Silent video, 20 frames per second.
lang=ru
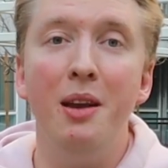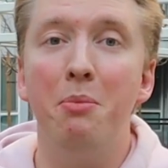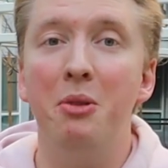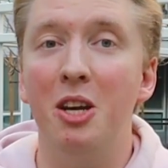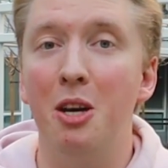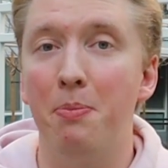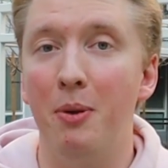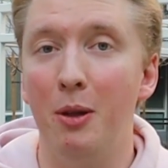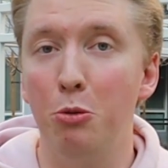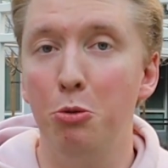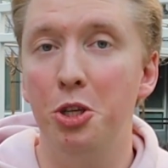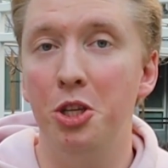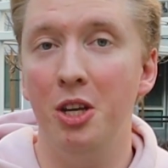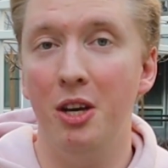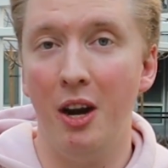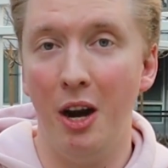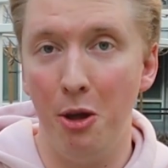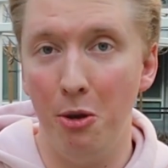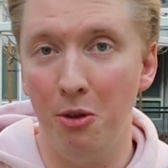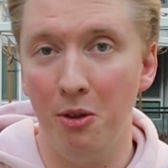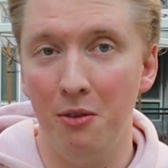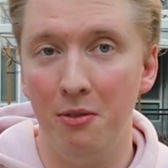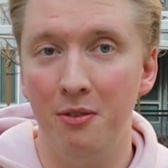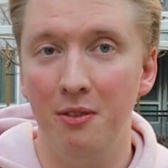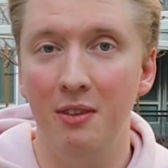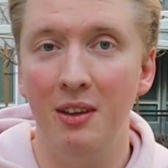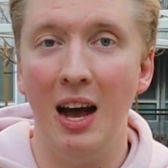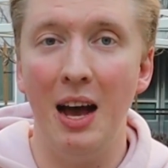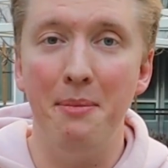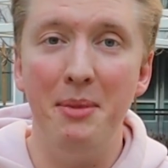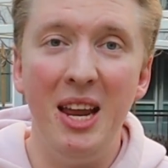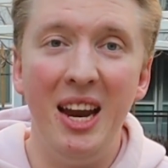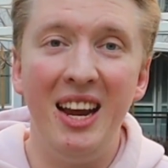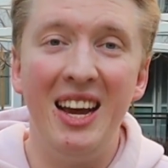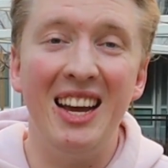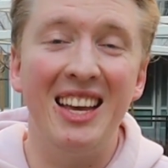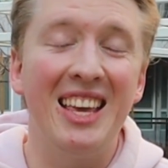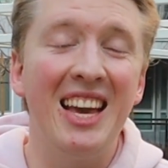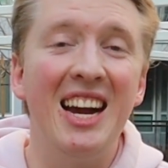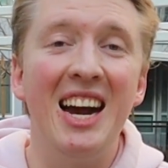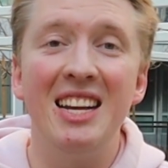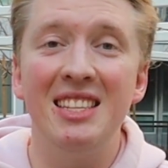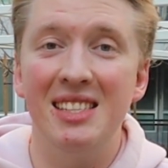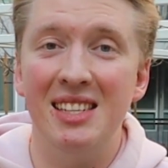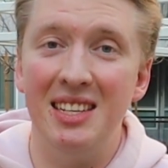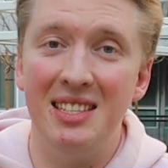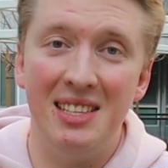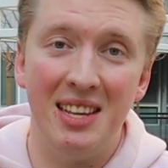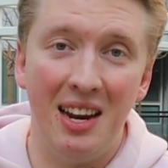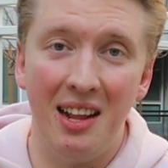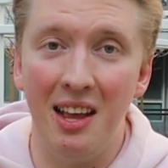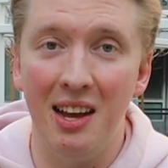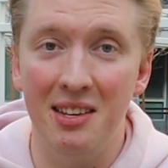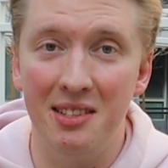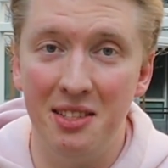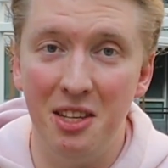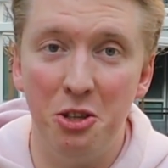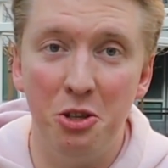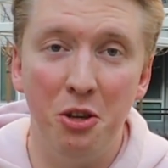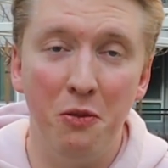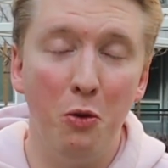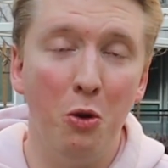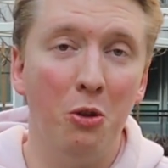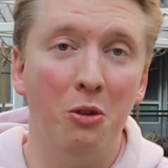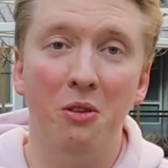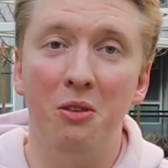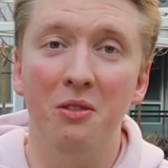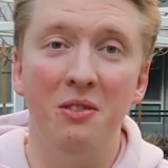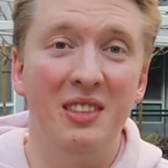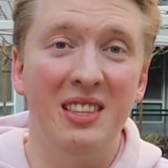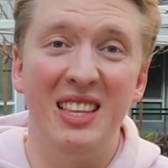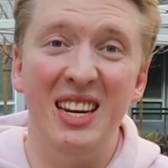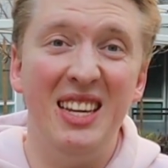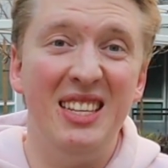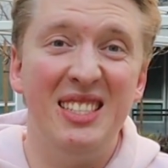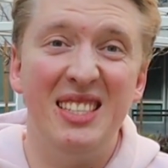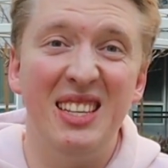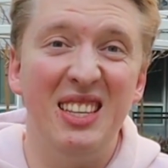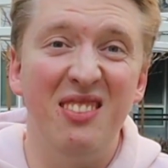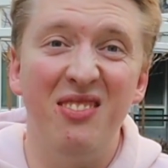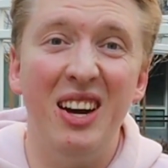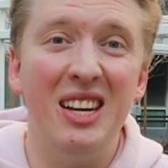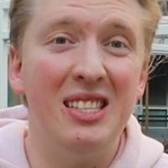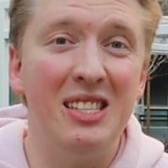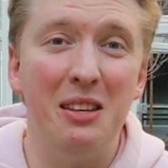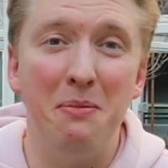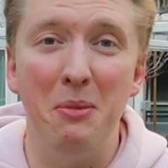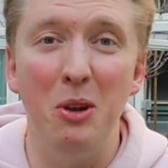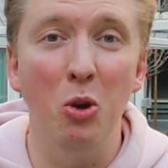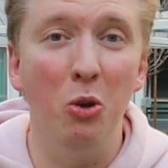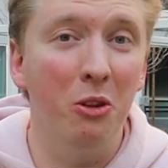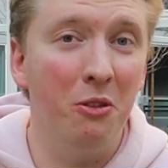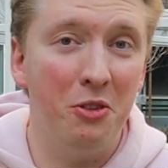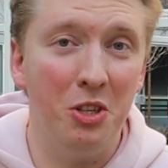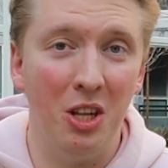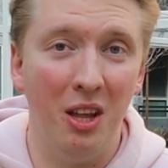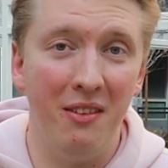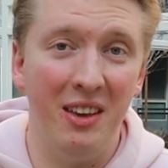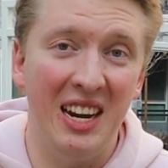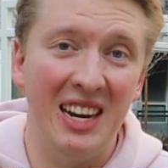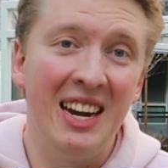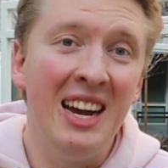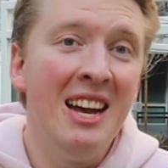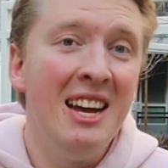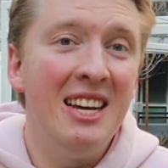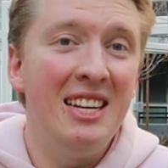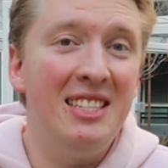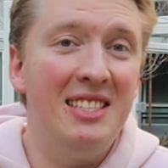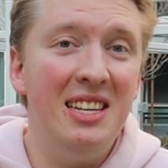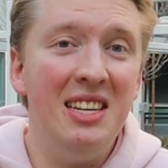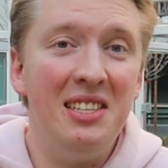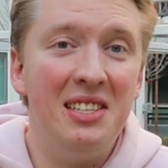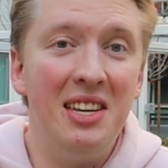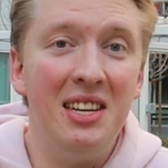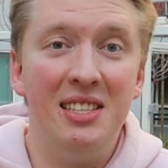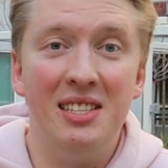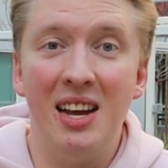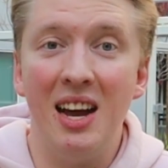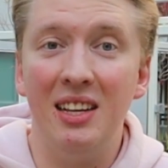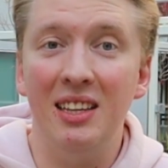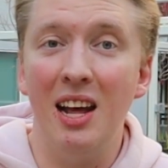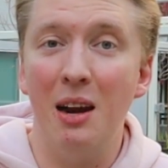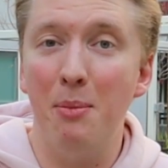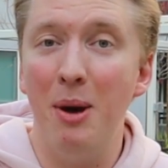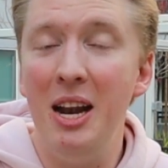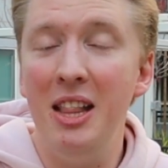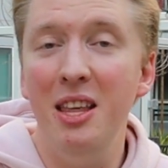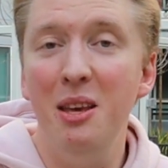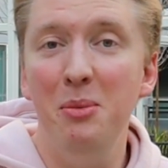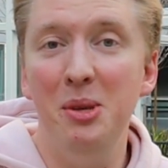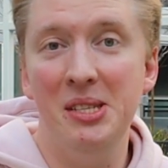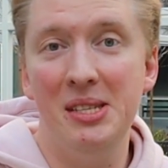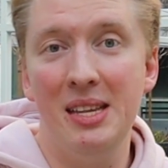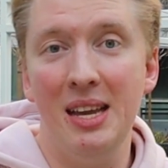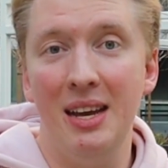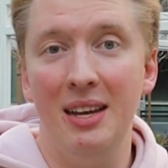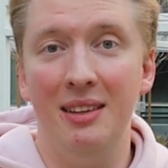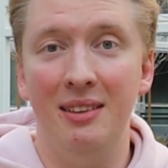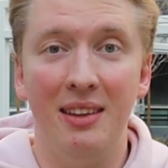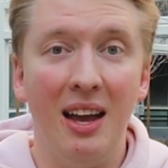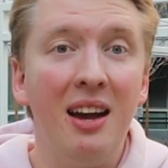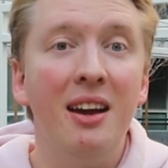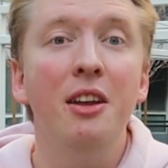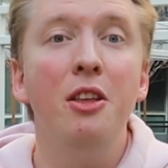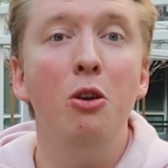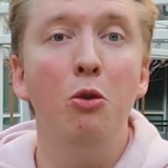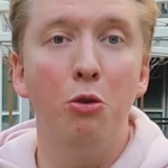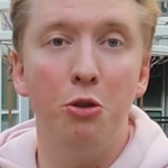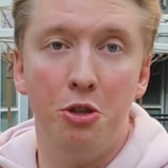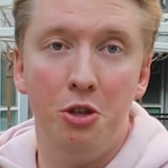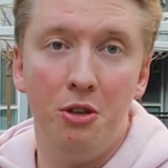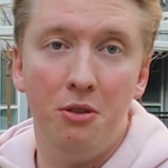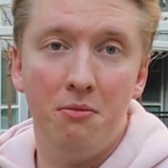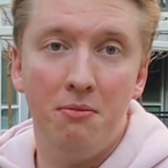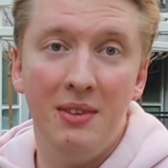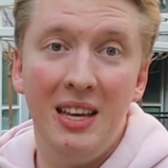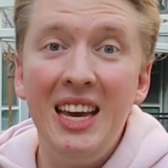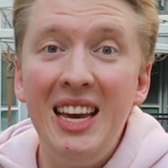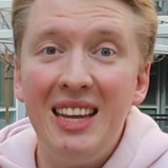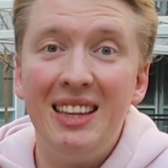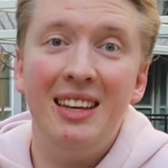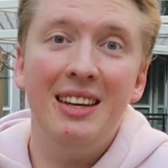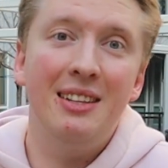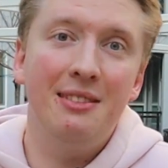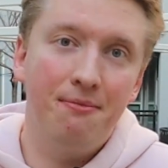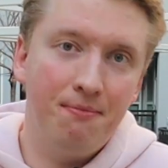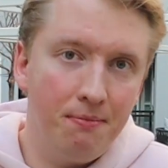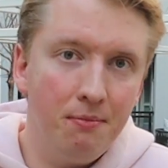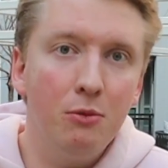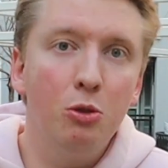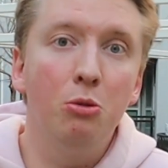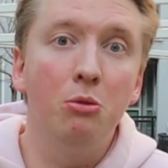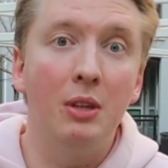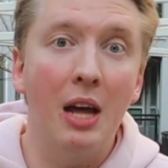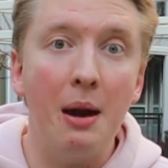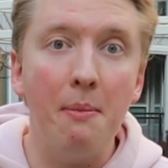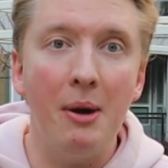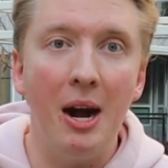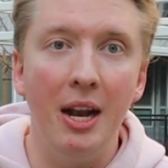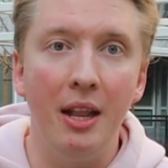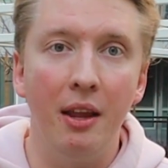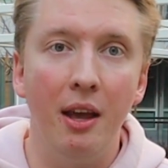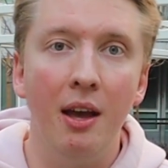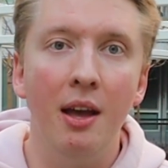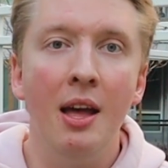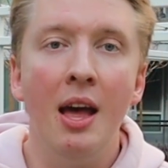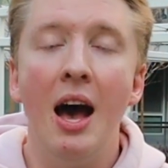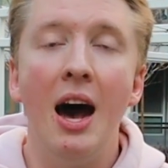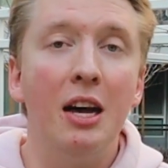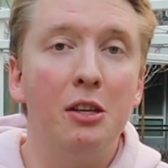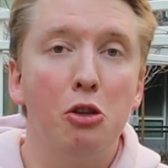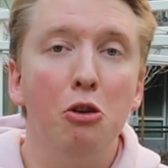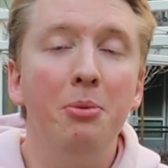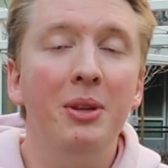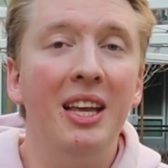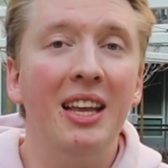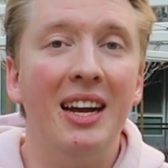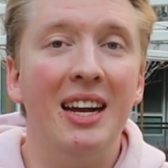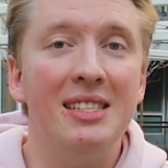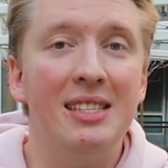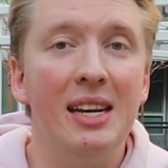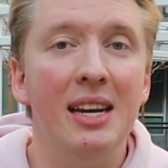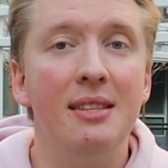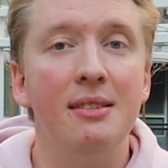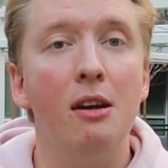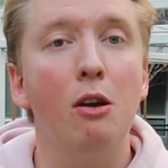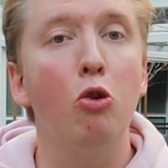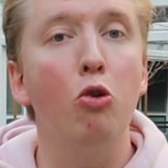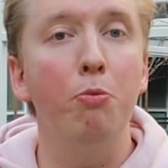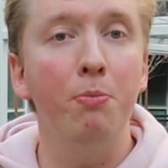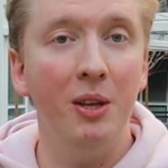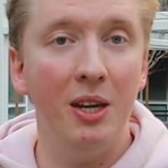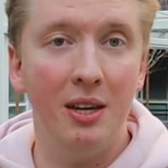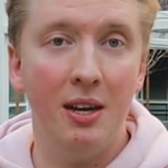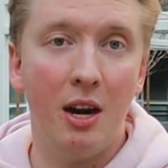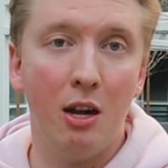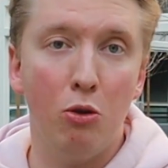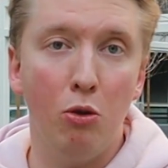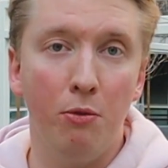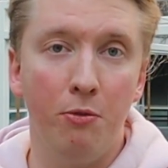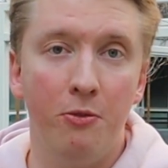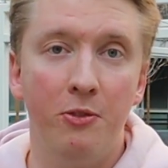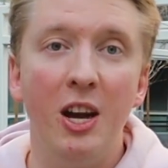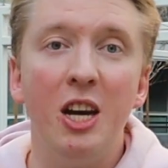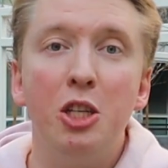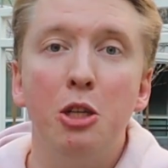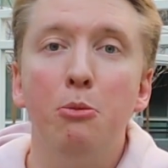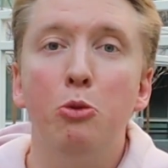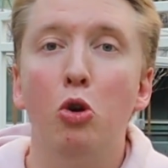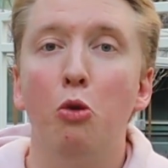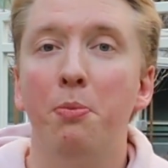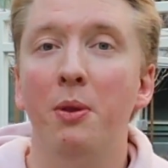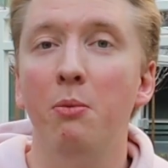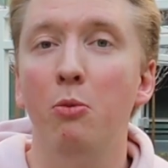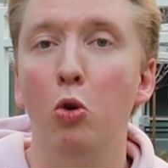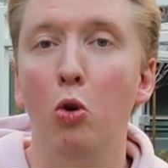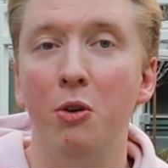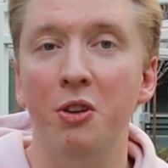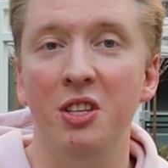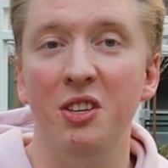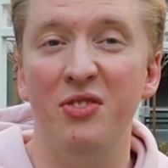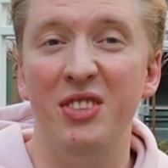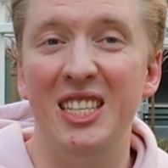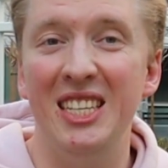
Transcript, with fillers: неблагополучных районов. Америка гигантская страна. Здесь живет 320 миллионов человек. Здесь есть как нормальные места, так и не очень. И это ну, нормально. Особенно это касается крупных городов. В каждом крупном городе